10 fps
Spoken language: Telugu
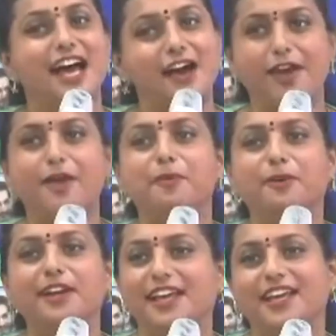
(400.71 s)
నా వైపు
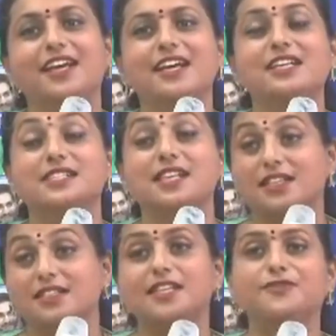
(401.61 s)
ఉండి
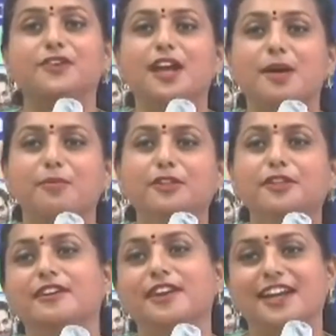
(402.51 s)
సక్సెస్ఫుల్గా
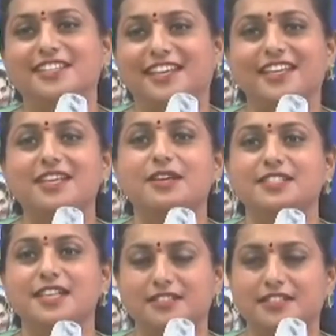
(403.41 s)
ముందుకు నడిచి
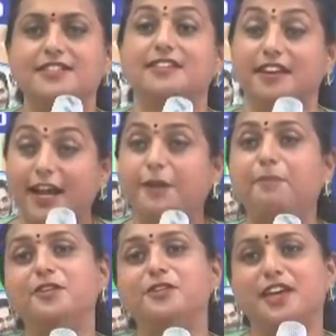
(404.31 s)
సక్సెస్ రేట్
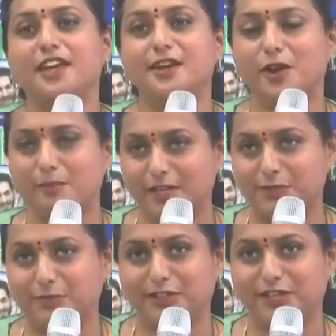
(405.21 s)
పెంచుతారని కూడా
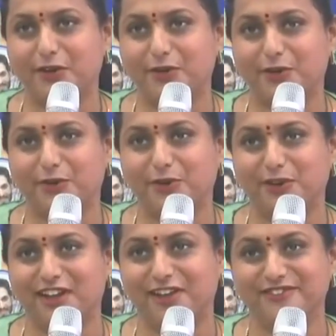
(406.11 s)
మనస్ఫూర్తిగా
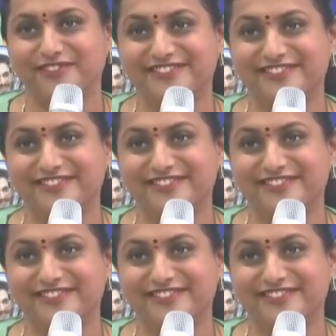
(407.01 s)
కోరుకుంటున్నాను